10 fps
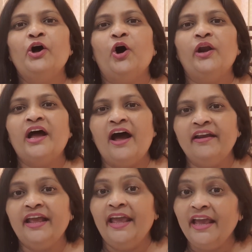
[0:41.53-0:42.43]
और हर
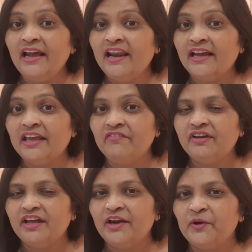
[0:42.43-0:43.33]
एक लकी
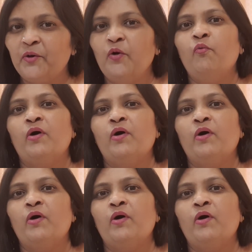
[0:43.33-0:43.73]
विनर को